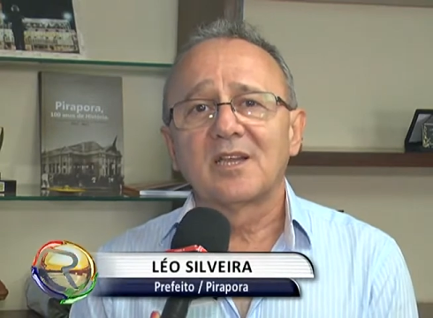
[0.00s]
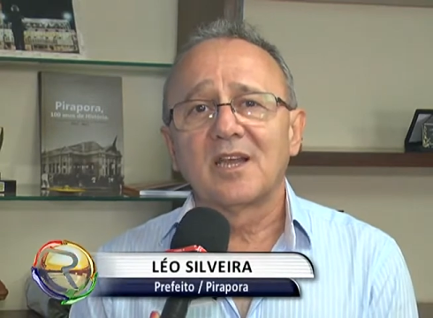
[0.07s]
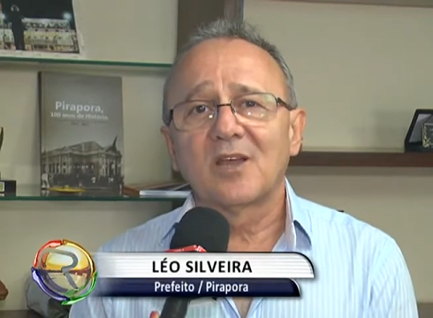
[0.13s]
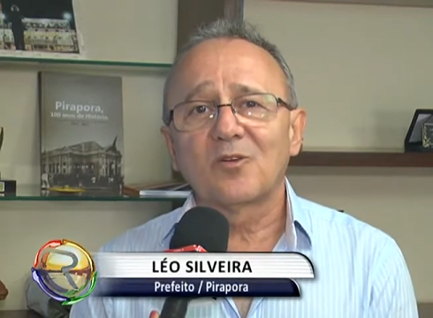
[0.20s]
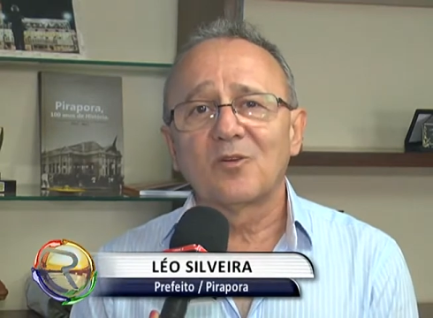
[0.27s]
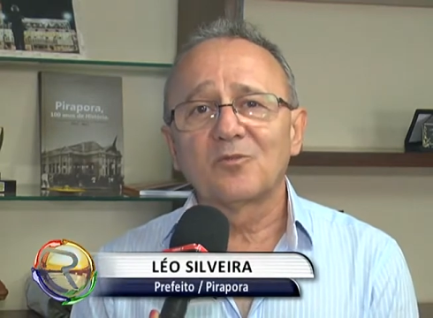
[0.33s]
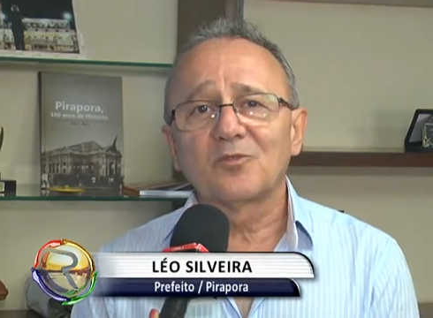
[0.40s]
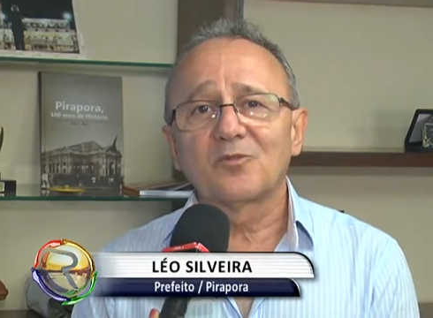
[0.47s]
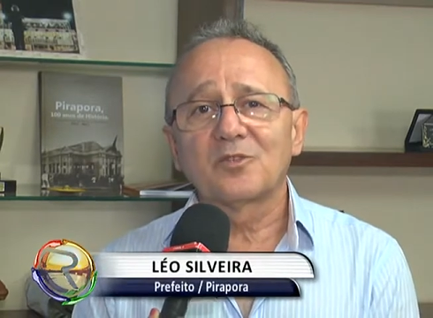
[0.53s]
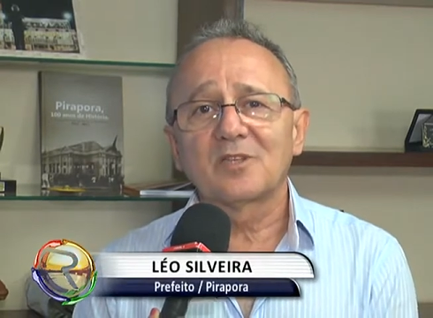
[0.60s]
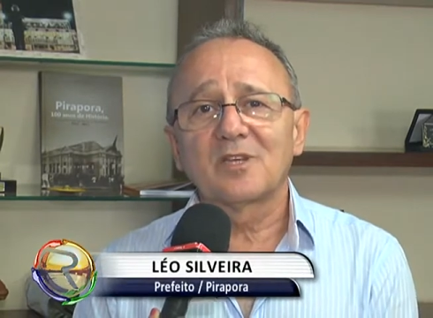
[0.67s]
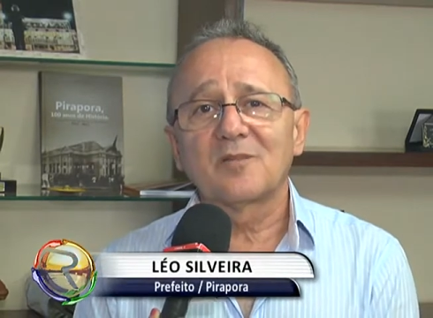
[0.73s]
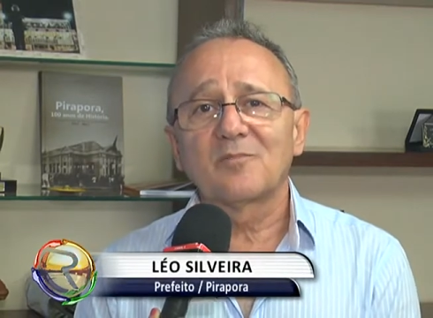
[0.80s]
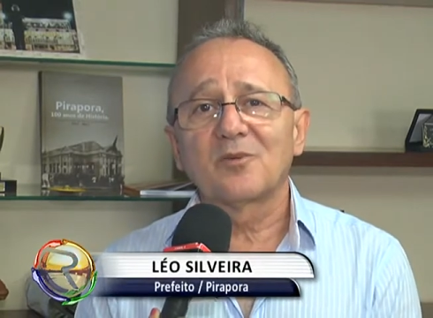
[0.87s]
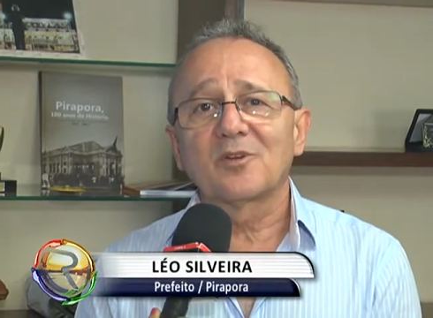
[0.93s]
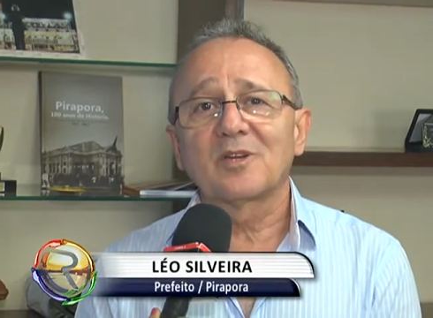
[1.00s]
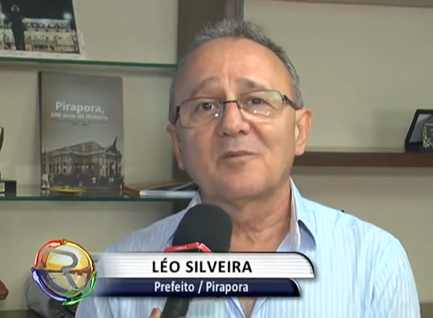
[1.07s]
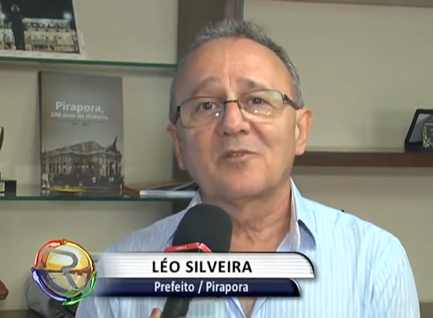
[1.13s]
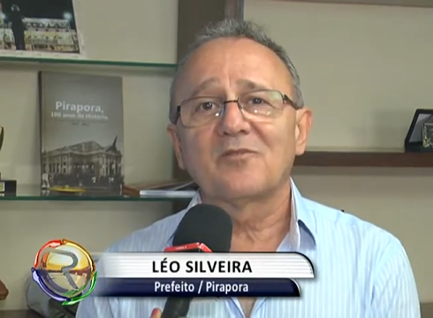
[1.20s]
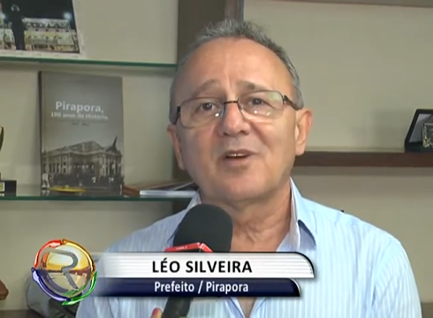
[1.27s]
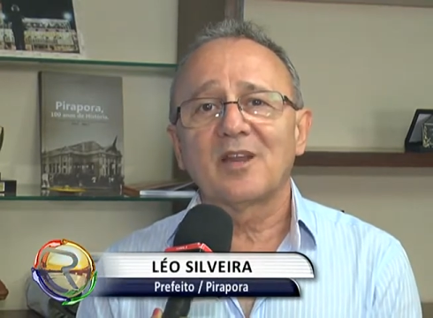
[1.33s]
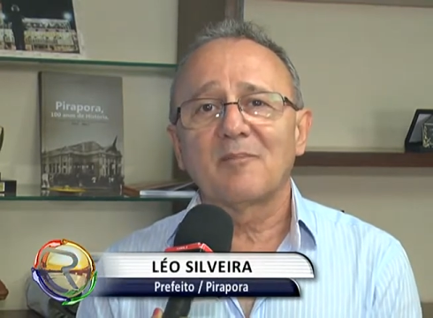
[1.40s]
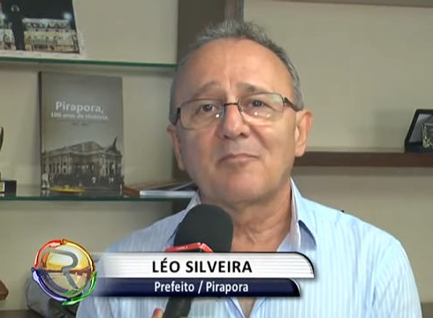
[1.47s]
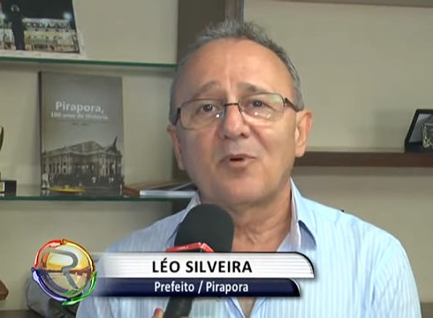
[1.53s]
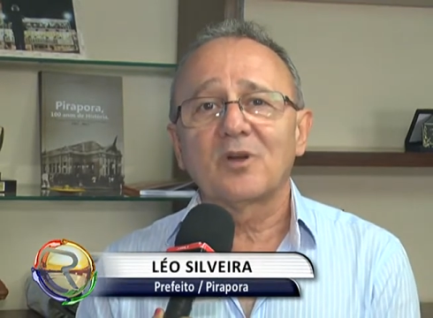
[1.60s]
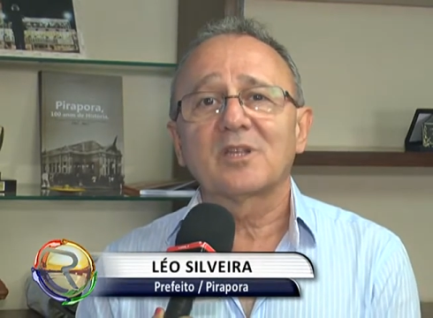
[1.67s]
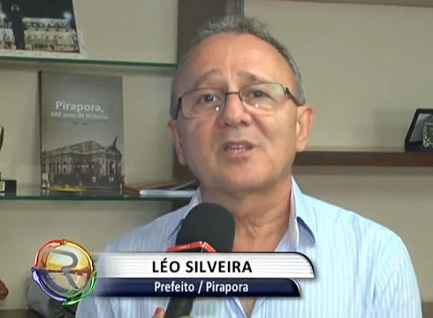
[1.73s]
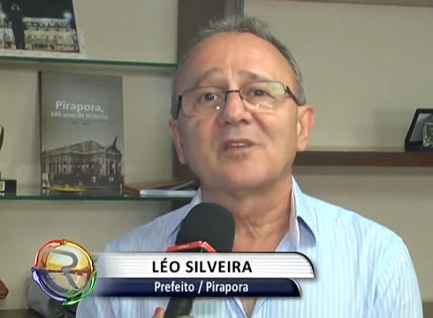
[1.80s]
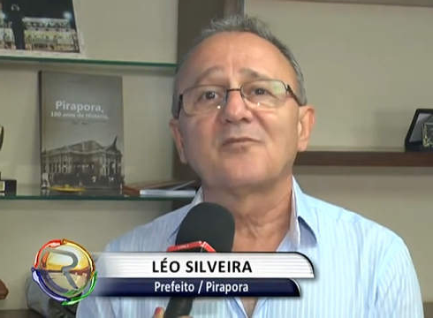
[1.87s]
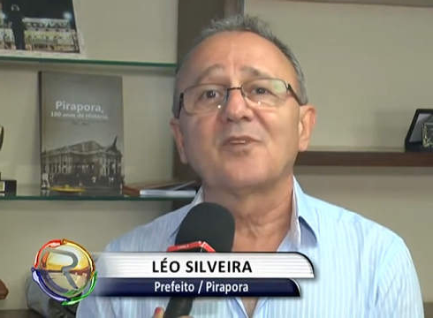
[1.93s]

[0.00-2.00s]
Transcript: É como se fosse aquele programa que fala a porta da